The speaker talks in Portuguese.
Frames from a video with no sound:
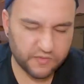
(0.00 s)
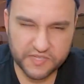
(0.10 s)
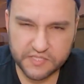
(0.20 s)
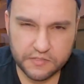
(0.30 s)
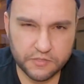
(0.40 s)
ter
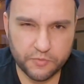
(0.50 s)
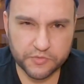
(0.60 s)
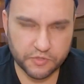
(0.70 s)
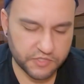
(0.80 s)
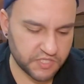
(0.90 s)
umas 15
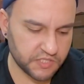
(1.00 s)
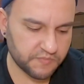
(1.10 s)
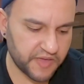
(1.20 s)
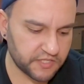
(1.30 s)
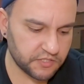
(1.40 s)
opções de
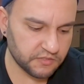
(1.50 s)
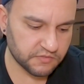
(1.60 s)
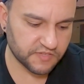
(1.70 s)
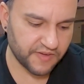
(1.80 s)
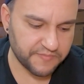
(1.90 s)

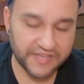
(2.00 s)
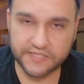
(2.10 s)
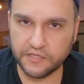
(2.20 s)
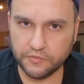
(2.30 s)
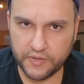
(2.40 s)
espetinhos que vai
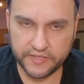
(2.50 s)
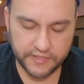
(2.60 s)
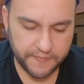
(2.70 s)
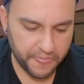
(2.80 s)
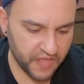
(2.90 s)
passando
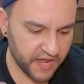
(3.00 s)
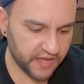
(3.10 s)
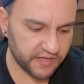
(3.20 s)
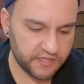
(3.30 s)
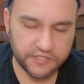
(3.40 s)
aqui.
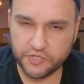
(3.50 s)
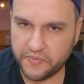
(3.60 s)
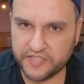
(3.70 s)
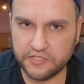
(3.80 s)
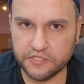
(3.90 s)
E de
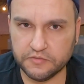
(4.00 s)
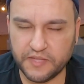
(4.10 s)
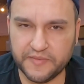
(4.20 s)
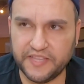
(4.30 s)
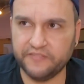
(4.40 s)
petisco
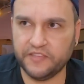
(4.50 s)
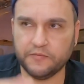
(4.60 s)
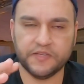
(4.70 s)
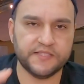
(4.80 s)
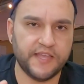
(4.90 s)
também deve ter
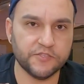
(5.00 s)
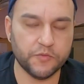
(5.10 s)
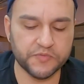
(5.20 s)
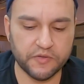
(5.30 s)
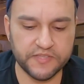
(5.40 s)
umas 10
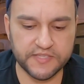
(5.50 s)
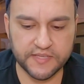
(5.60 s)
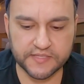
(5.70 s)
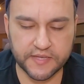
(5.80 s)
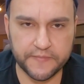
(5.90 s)

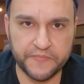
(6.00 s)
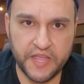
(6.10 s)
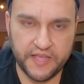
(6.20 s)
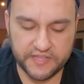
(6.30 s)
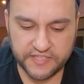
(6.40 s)
opçõezinhas aí.
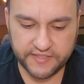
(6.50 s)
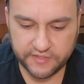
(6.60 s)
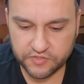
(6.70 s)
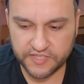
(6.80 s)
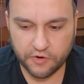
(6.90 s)
Eles já até
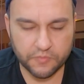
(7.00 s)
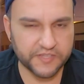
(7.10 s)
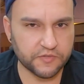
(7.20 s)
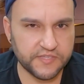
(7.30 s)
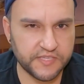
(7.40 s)
trouxeram
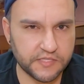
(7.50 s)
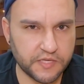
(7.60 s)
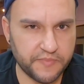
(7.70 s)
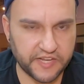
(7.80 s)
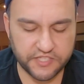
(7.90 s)
algumas coisinhas
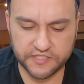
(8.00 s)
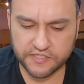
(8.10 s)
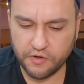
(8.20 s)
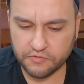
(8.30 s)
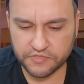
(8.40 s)
aqui pra gente, que
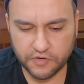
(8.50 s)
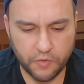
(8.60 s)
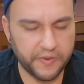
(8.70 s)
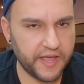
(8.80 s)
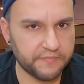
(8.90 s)
são alguns
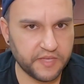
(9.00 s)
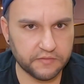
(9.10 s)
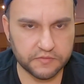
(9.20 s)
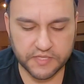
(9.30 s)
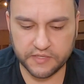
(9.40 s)

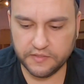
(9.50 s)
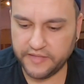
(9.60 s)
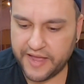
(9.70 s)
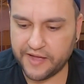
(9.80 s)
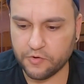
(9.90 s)
acompanhamentos aqui,
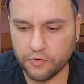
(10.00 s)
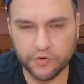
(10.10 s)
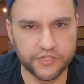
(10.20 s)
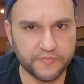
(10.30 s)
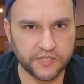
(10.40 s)
né?
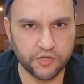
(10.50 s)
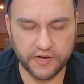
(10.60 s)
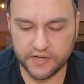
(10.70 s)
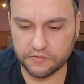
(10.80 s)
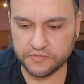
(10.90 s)
Arroz,
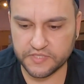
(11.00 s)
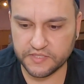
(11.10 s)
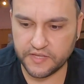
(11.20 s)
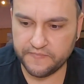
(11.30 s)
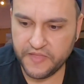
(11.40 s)
mandioca
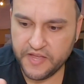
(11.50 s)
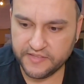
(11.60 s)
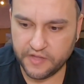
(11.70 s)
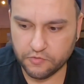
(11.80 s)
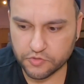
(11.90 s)
cozida,
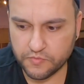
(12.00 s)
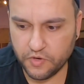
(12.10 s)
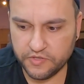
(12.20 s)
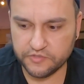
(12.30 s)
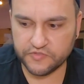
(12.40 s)
tem alguns
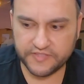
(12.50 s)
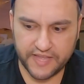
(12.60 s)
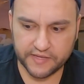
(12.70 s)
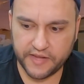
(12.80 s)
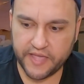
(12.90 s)
molinhos,
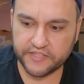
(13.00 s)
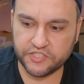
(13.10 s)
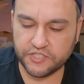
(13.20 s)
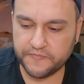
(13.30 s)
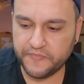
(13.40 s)

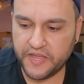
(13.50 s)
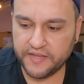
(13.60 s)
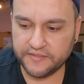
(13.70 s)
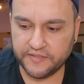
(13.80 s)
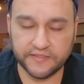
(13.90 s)
vinagrete,
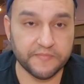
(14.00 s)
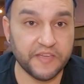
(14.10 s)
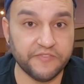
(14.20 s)
tem também